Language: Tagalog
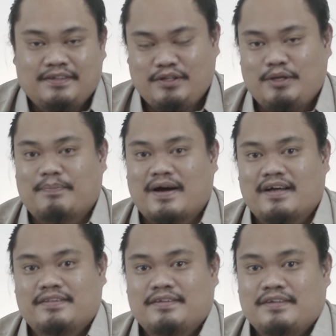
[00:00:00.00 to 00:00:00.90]
Hindi pa.
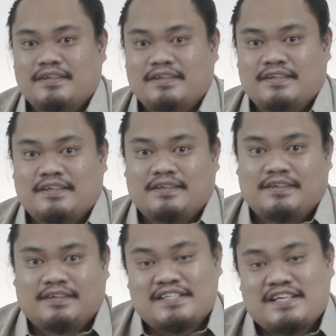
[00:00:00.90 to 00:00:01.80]

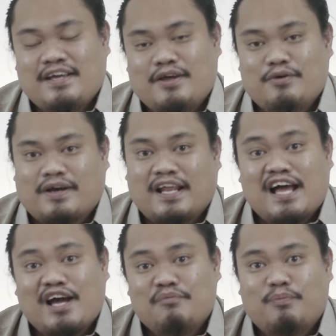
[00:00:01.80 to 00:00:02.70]
Kasi ano,
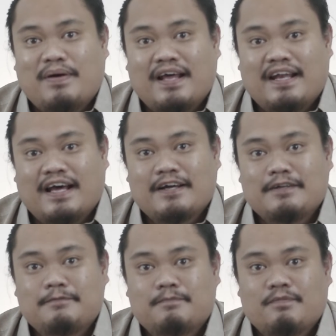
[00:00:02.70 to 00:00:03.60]
kailangan mo pa ng
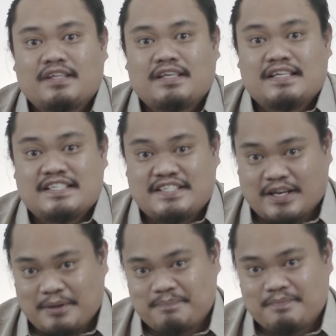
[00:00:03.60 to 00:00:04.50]

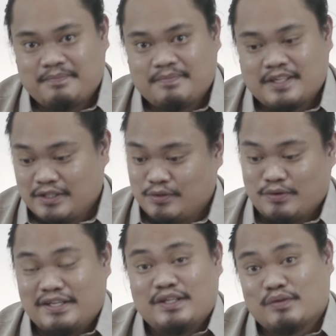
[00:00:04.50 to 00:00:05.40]
script.
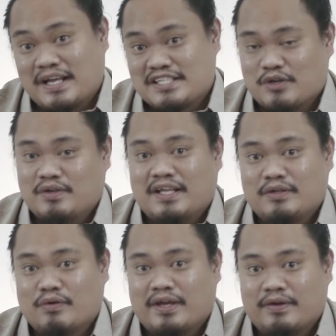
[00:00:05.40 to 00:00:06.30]
Tulad nitong nasa unahan
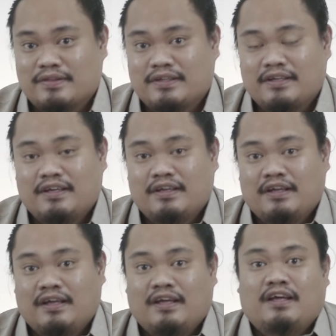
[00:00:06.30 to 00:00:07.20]
ko ngayon.
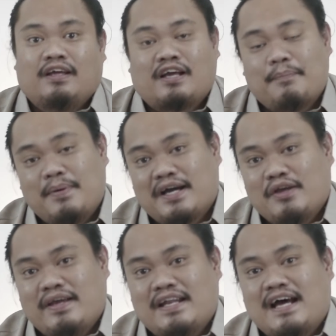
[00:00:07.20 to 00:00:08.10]
Kapag
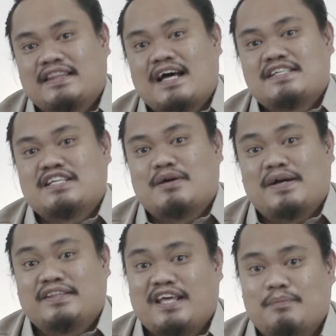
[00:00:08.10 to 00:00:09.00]
kayo ay naatasan na
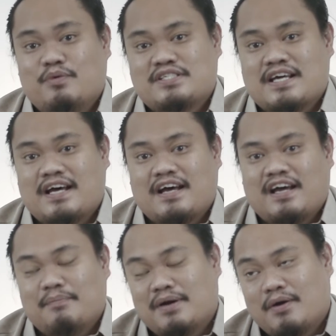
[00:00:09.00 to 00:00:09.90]
mag-demo sa,
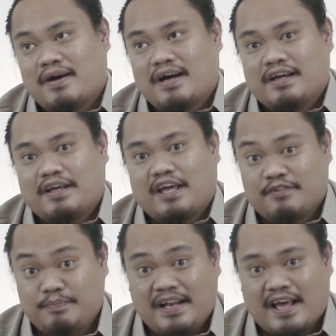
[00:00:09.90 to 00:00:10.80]
halimbawa,
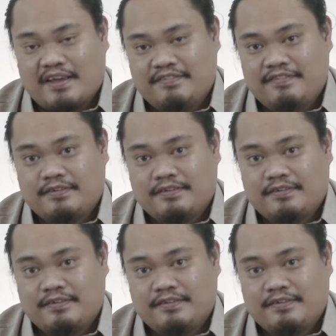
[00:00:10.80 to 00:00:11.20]
FB Live,